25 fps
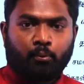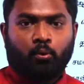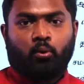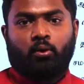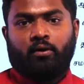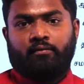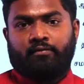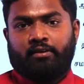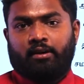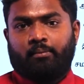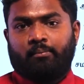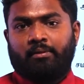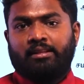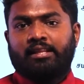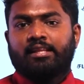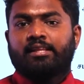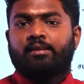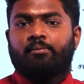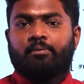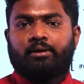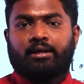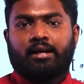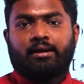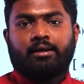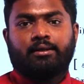போக வேண்டும் இந்த
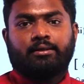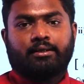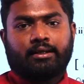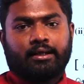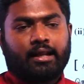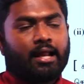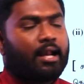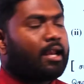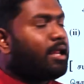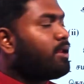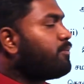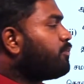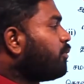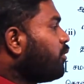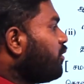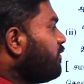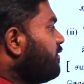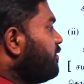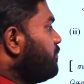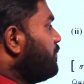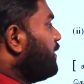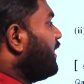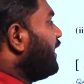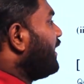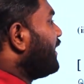சமன்பாட்டுகளாலான் போக
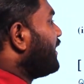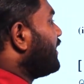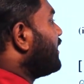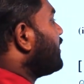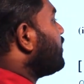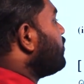வேண்டும் எங்களுக்கு